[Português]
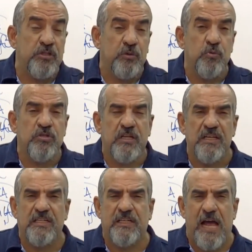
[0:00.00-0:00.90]

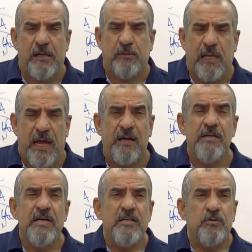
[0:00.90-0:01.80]
circunstanciado lá,
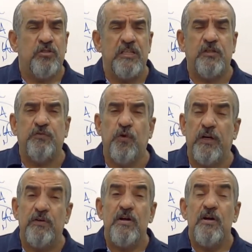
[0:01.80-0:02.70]
não sei se
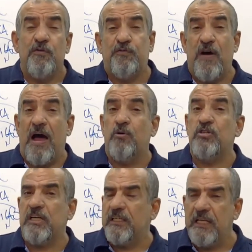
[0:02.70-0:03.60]
foi
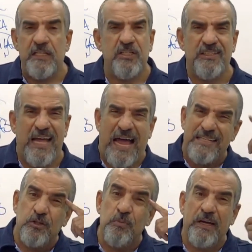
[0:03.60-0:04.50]
falsa
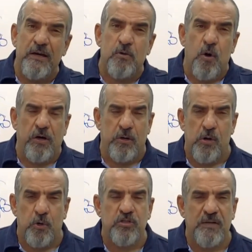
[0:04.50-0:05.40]
identidade, não me recordo
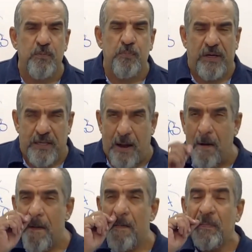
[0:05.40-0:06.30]
agora o tipo
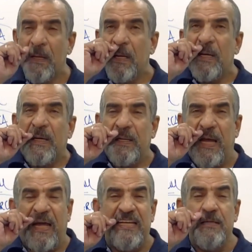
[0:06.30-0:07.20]
penal, e
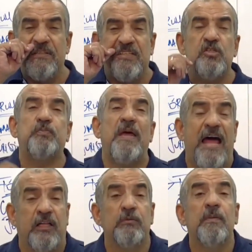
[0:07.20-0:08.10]
aí ele,
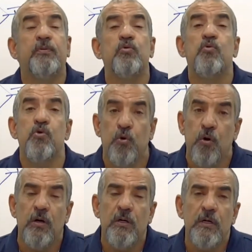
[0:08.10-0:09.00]
desesperado, me
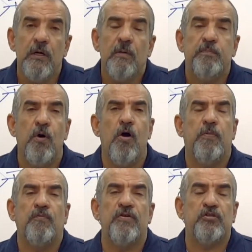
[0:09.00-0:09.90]
procurou. Pô,
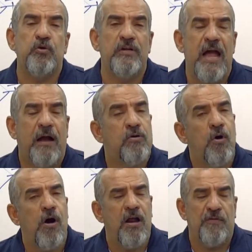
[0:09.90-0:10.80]
professor, e
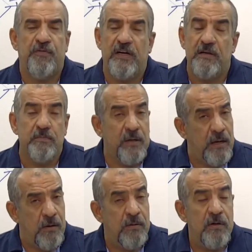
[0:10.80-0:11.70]
agora? Eu falei,
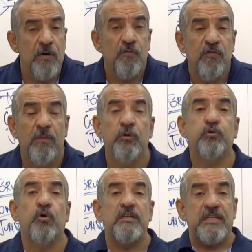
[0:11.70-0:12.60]
irmão, vamos
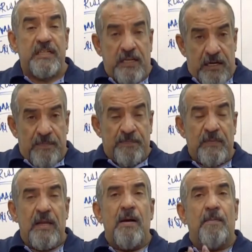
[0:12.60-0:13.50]
torcer
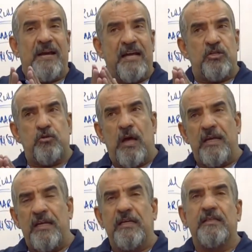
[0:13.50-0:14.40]
para isso
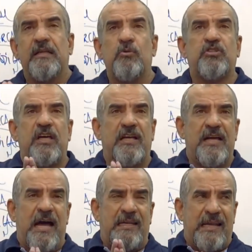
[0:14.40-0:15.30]
aí não
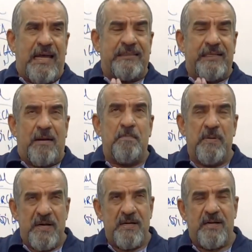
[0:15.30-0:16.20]
chegar lá na
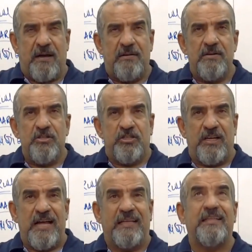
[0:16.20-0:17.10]
banca, chegar